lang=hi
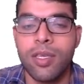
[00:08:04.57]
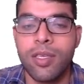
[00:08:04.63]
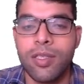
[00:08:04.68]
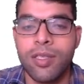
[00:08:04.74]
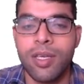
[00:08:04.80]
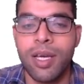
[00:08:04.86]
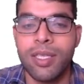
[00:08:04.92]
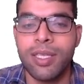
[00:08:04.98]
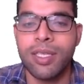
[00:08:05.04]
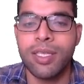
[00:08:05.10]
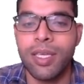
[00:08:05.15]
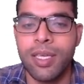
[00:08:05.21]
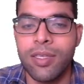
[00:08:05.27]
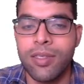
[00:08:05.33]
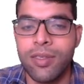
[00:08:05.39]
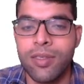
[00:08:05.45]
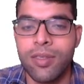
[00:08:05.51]
इसका आधा
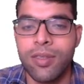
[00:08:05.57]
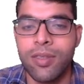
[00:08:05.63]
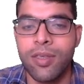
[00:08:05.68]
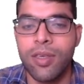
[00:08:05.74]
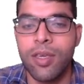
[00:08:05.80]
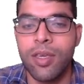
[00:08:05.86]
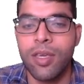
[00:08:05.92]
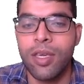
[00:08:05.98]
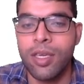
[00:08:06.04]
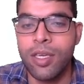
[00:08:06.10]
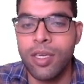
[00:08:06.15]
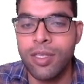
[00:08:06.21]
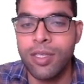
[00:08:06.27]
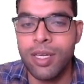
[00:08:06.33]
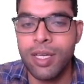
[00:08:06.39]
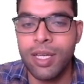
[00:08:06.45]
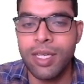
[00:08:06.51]
तेईस
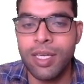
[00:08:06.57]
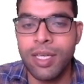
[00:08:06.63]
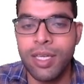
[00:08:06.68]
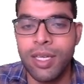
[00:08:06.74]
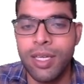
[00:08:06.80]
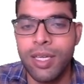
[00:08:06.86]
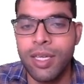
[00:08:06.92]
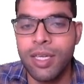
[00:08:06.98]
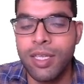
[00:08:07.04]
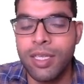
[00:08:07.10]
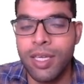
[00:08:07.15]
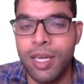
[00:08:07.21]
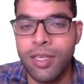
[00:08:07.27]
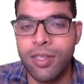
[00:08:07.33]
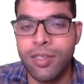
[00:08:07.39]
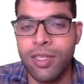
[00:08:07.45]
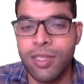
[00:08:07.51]
इसे करेंगे क्या
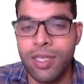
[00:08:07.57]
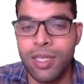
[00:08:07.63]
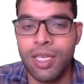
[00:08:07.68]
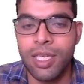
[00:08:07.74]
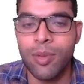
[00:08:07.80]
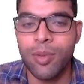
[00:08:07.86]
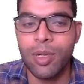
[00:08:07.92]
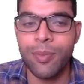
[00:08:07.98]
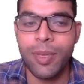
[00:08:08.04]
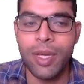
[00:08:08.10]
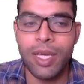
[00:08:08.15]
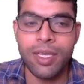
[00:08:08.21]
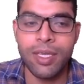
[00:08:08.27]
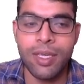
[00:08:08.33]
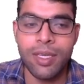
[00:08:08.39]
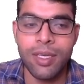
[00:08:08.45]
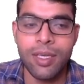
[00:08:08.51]
इससे संख्या बन
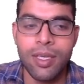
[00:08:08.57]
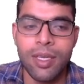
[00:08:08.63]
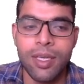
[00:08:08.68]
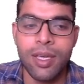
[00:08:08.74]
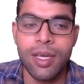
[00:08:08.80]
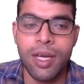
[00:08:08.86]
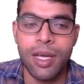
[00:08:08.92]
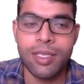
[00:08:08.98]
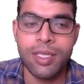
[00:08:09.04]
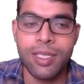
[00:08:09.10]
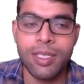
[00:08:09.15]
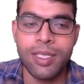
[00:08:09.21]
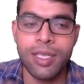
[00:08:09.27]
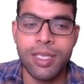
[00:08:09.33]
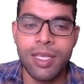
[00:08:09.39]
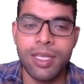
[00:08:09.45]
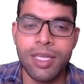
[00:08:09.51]
पाएंगी अच्छा
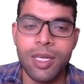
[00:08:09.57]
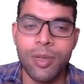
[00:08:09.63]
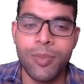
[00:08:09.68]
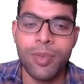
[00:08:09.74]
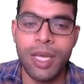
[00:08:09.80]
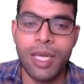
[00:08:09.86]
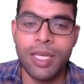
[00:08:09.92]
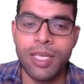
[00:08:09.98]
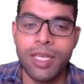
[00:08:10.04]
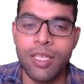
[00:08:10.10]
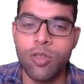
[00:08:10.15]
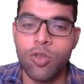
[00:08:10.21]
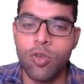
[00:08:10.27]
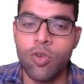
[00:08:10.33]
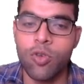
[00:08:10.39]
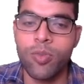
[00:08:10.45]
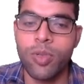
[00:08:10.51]
ये तरीके अपनाएंगे
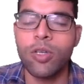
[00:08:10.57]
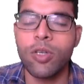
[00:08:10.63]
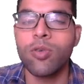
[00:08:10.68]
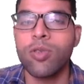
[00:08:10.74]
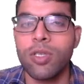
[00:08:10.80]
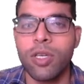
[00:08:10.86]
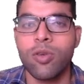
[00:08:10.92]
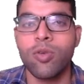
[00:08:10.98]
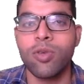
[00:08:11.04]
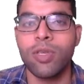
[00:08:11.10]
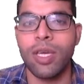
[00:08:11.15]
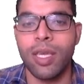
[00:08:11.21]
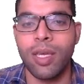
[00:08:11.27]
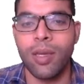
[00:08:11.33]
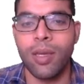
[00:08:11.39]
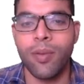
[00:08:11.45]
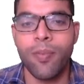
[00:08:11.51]
तो भी क्वेश्चन हो
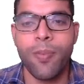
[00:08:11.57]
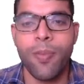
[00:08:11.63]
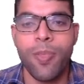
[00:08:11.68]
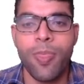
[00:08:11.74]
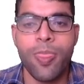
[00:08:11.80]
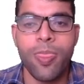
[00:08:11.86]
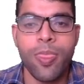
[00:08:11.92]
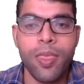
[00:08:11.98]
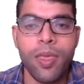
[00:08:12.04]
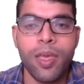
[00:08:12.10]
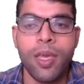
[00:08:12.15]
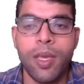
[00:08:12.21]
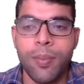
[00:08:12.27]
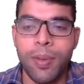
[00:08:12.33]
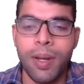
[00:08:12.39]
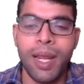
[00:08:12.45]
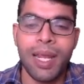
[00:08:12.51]
जाएंगे
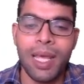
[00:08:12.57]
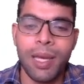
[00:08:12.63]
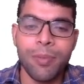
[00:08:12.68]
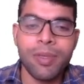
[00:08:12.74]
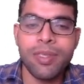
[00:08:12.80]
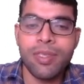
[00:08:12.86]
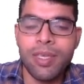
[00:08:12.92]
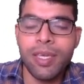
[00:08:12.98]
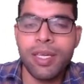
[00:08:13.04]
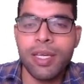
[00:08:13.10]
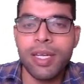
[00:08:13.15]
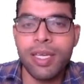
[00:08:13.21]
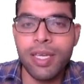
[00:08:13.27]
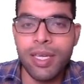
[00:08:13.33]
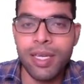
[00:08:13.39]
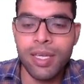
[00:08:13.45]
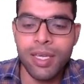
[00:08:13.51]
फिलहाल आप इससे ही
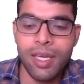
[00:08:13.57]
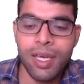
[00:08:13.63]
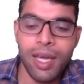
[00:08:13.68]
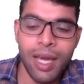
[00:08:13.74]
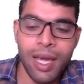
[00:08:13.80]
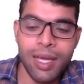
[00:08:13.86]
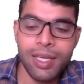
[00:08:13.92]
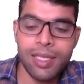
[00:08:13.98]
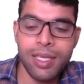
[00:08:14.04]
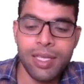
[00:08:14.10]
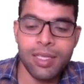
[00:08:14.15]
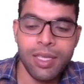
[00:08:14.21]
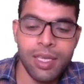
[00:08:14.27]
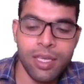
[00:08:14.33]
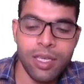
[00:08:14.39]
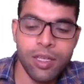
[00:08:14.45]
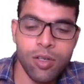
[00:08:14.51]
करेंगे आगे
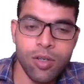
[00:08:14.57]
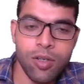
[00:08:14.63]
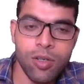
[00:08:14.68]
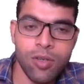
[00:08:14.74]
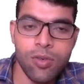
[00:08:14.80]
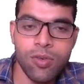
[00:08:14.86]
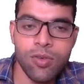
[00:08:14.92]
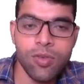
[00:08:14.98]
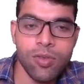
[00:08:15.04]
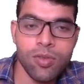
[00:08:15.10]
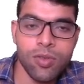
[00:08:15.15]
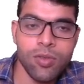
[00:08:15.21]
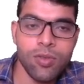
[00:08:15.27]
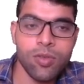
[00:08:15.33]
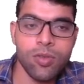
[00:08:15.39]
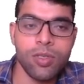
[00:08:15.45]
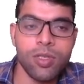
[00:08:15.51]
देखते हैं एक और
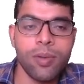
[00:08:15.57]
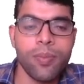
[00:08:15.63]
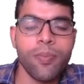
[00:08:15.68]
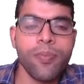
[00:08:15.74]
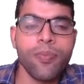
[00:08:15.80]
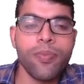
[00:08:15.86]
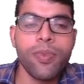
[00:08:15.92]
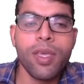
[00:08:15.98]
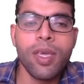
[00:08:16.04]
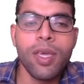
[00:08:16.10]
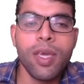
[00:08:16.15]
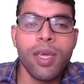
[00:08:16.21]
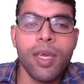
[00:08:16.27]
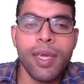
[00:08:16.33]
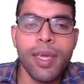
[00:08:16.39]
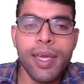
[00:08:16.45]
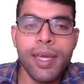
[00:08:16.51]
क्वेश्चन
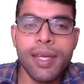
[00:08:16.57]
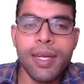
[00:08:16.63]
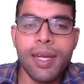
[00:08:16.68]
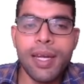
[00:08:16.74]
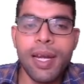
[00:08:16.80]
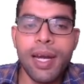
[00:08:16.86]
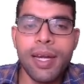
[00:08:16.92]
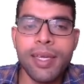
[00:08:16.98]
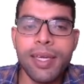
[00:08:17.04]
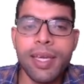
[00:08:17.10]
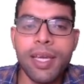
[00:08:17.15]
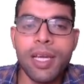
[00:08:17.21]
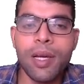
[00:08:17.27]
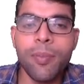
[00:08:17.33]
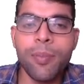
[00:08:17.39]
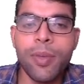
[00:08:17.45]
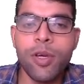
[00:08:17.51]
एक रेलगाड़ी
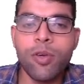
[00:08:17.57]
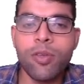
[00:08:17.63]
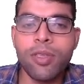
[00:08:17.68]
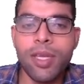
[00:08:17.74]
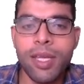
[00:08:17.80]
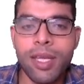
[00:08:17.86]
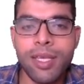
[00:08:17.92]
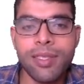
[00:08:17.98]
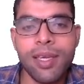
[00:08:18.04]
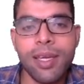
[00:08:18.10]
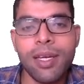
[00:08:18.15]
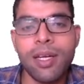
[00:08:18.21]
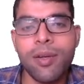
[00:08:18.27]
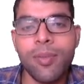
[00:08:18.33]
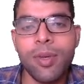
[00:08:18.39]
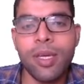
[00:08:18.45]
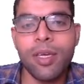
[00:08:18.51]
एक खंबे को तेरह
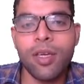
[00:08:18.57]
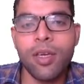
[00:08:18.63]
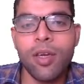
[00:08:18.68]
सेकंड में